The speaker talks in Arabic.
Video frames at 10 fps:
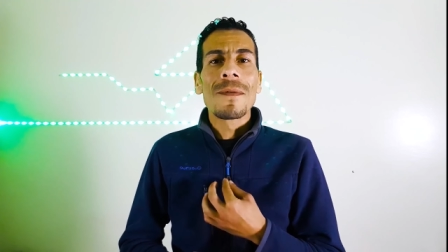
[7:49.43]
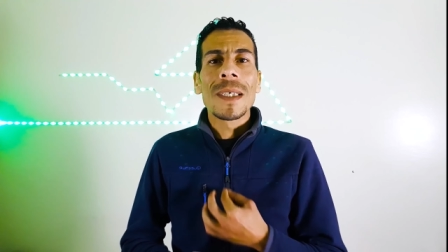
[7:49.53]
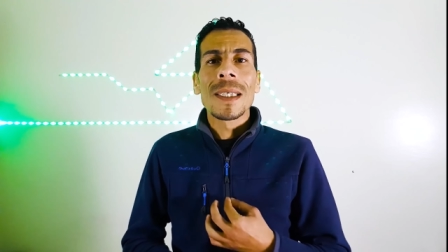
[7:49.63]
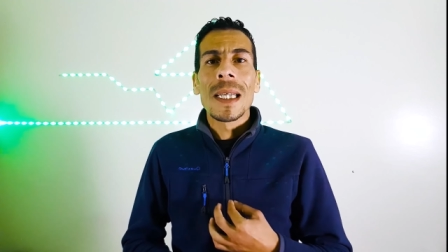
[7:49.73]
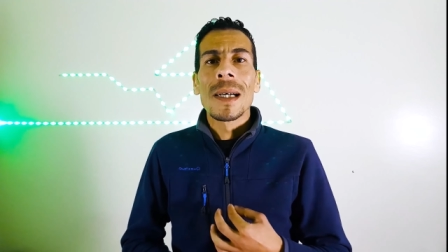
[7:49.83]
في
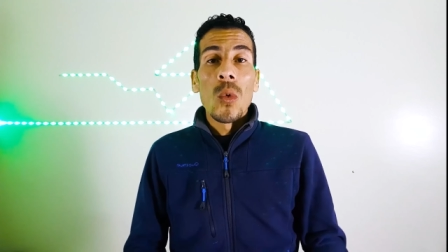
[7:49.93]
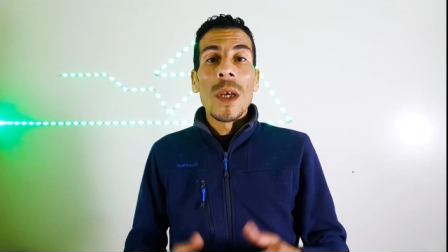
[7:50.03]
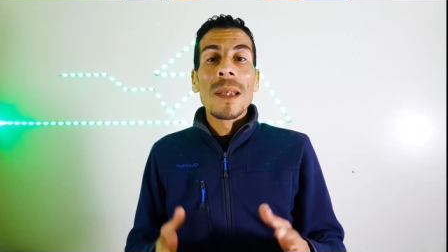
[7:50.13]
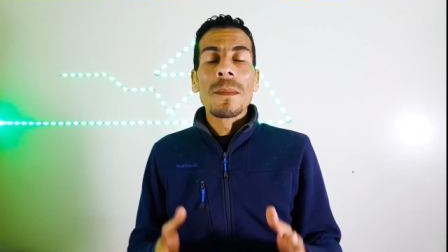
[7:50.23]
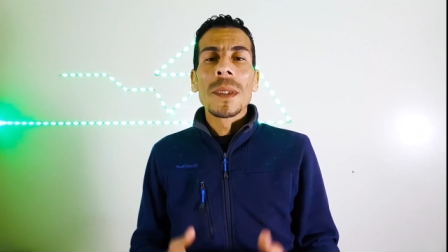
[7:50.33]
سنسله
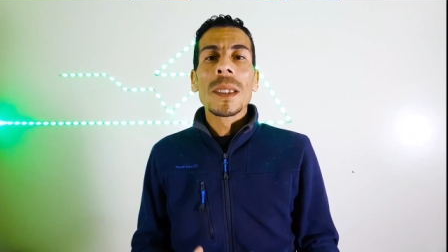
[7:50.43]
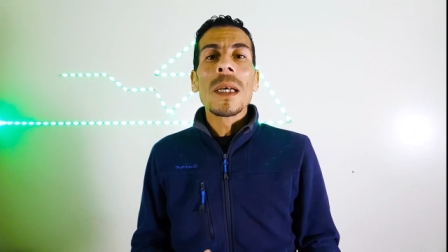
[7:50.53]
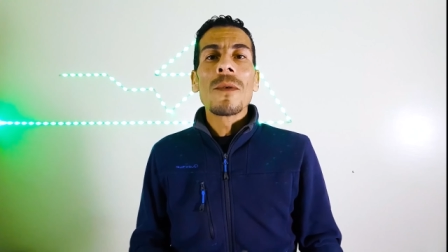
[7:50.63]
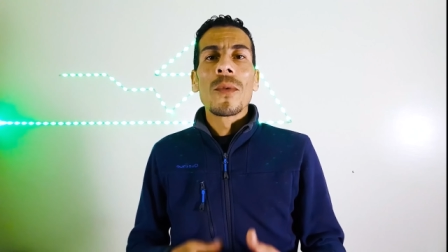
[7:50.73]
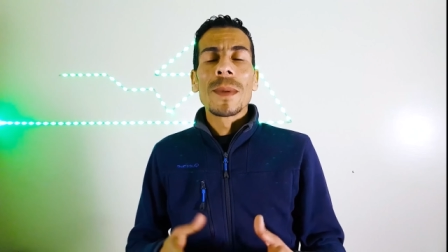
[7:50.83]
وكاين
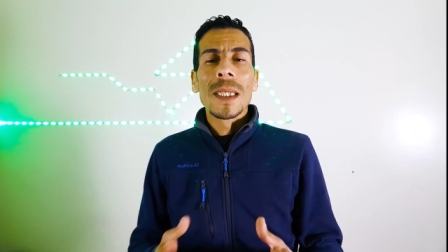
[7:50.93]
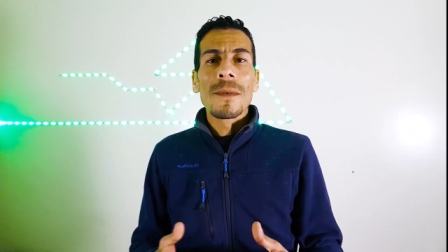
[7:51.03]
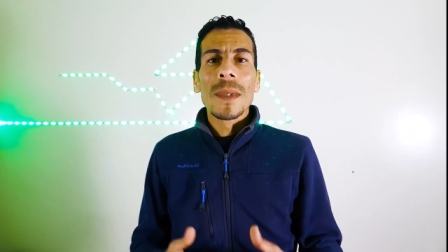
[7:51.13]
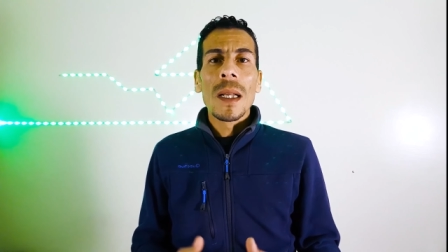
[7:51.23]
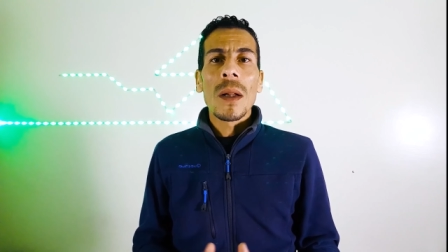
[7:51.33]
بزاف وبزاف
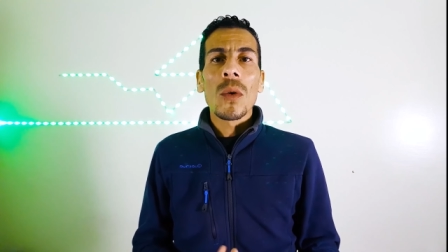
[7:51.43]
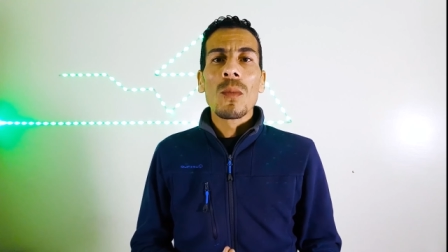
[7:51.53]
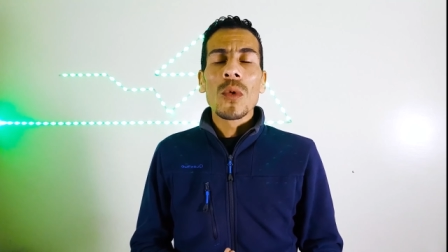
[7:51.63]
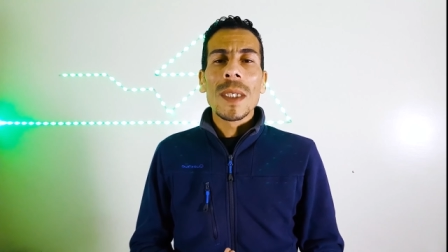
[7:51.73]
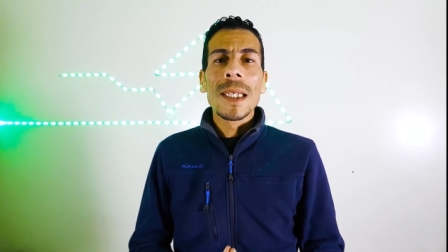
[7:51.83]
ديال
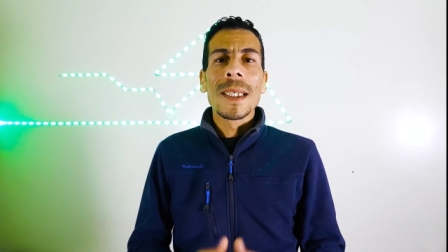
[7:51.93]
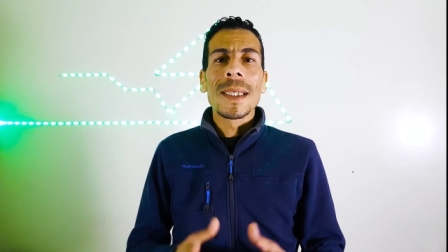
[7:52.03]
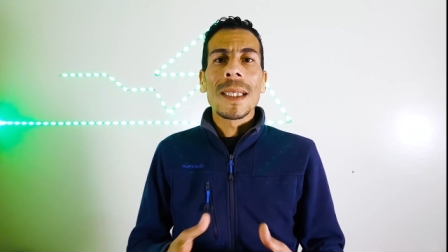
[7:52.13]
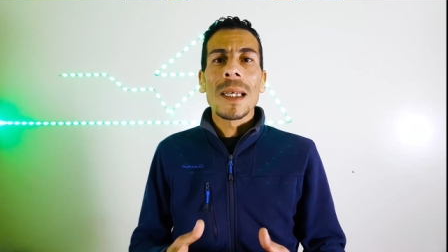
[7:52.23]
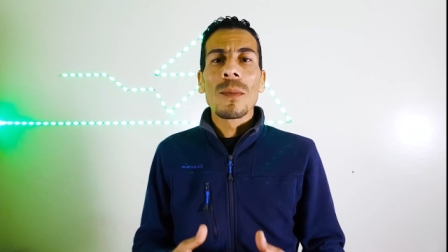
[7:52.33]
الرموز اللي
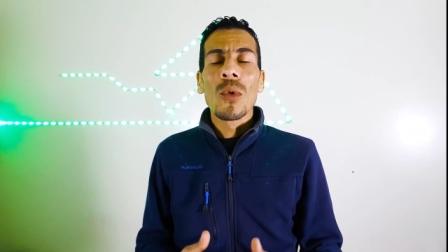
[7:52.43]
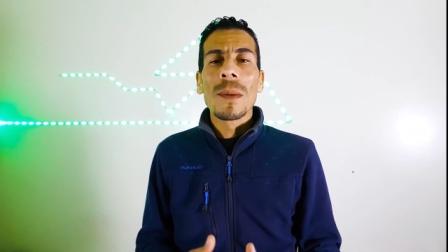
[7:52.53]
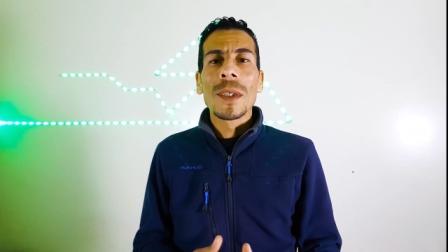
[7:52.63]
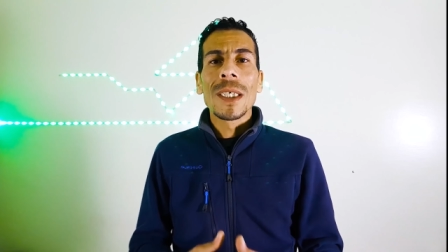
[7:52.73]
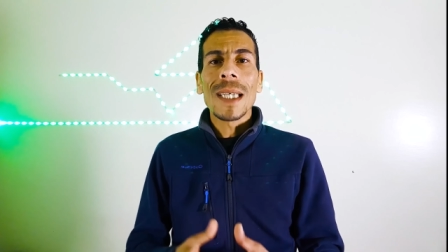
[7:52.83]
تيستخدموها
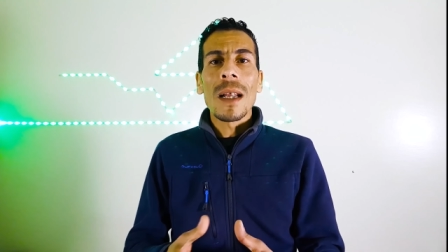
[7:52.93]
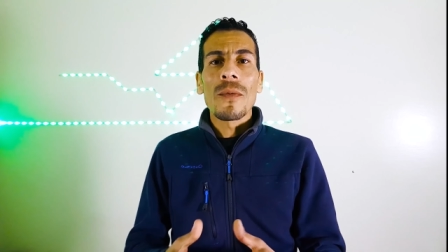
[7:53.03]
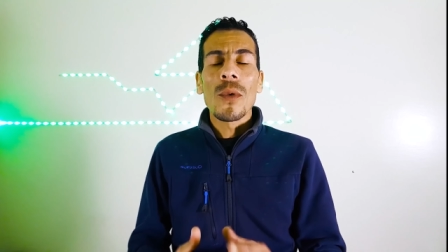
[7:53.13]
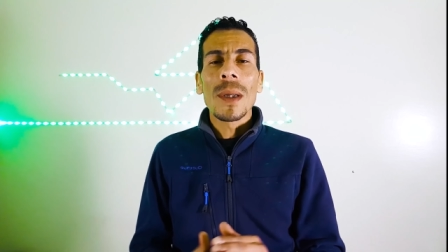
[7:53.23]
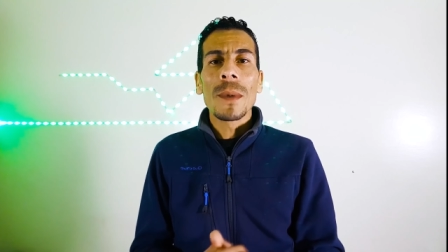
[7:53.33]
باش
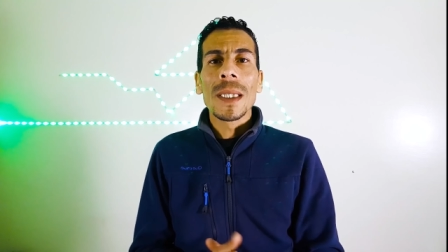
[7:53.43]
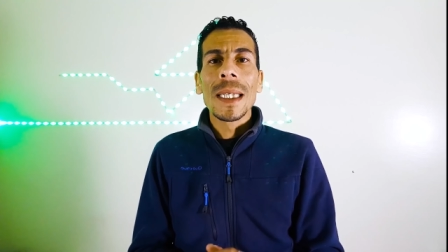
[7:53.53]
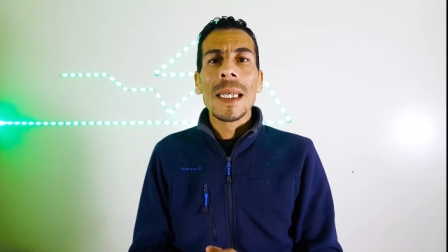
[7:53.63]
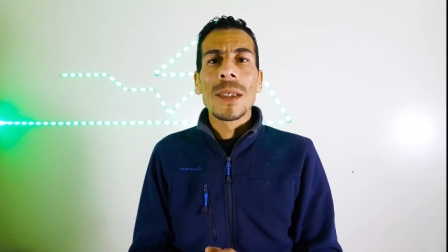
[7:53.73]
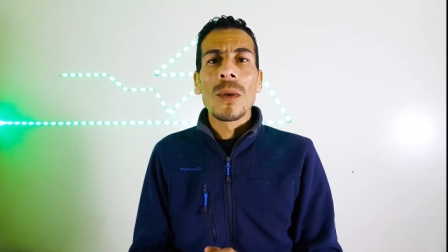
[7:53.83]
يتعرفوا على
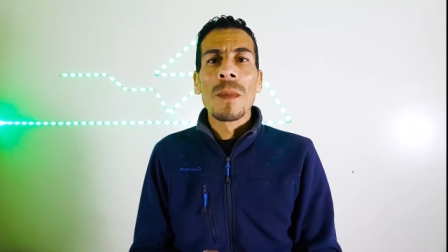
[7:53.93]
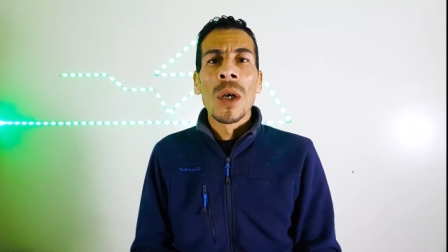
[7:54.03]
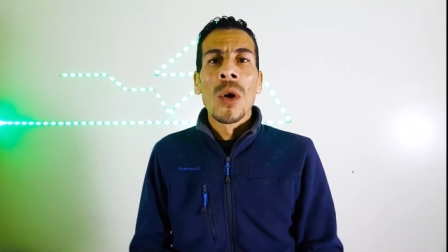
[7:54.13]
بعضياتهم